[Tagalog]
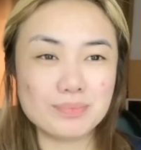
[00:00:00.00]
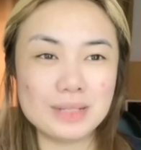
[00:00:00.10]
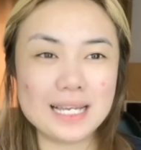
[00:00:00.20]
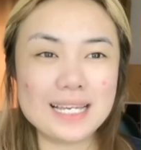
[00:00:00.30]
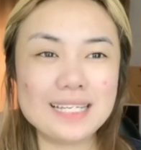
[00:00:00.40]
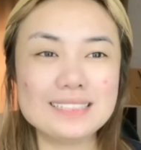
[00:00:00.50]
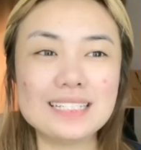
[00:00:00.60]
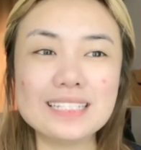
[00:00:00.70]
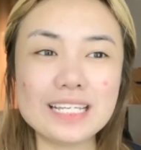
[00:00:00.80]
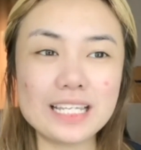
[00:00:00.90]
Bye!
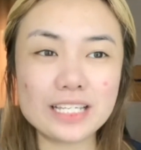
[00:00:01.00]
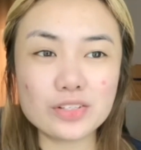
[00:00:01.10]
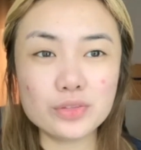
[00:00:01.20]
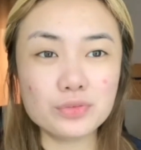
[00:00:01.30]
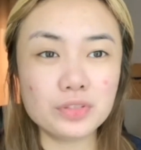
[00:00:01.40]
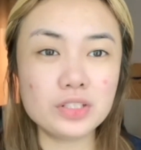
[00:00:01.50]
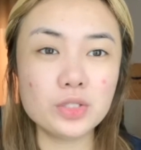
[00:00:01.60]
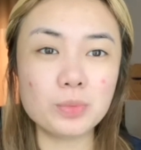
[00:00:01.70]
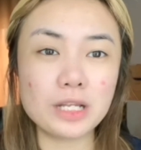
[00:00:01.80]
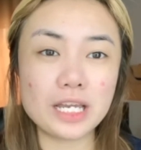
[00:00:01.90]
Sana i-like niyo yung video
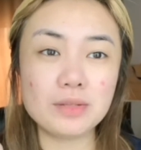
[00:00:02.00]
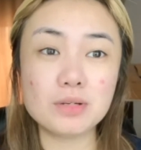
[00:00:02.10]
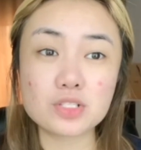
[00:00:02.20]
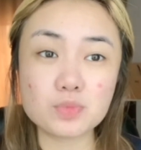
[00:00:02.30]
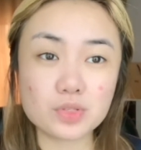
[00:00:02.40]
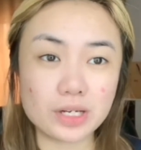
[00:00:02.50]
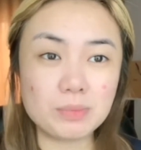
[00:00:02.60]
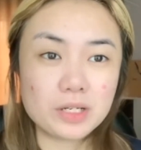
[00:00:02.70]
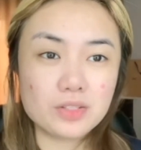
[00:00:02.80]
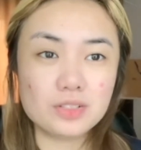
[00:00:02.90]
pala and mag-subscribe
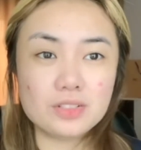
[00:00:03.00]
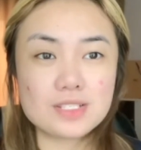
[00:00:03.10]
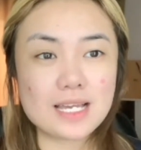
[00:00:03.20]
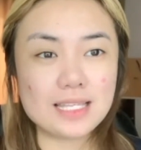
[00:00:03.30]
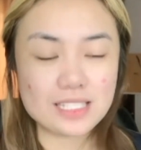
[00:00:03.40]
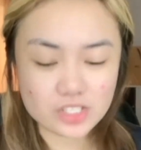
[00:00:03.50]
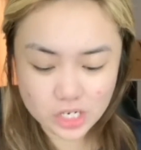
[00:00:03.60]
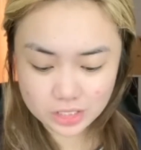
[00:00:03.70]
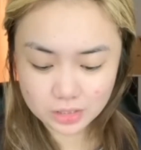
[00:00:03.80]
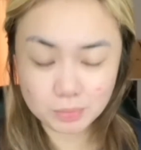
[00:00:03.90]
kayo dito sa ating
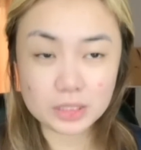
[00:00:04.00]
channel.